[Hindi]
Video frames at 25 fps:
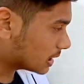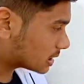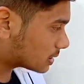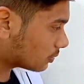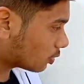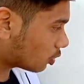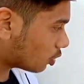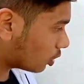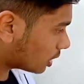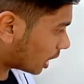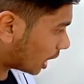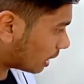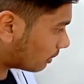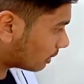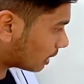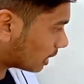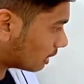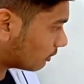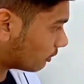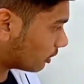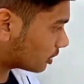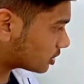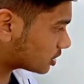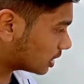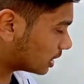इसमें कोई
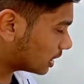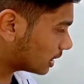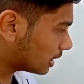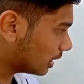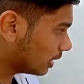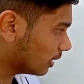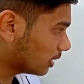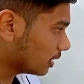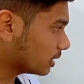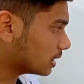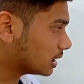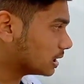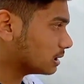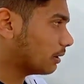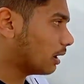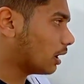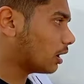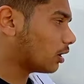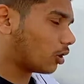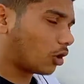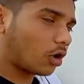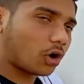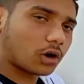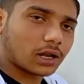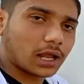आर्बिट्री फंक्शन नहीं है
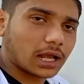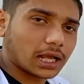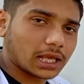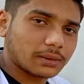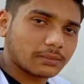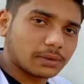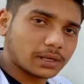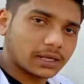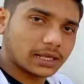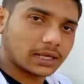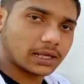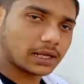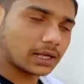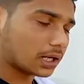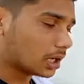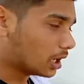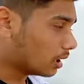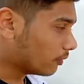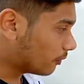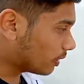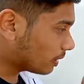दिमाग और आगे बढ़ेगा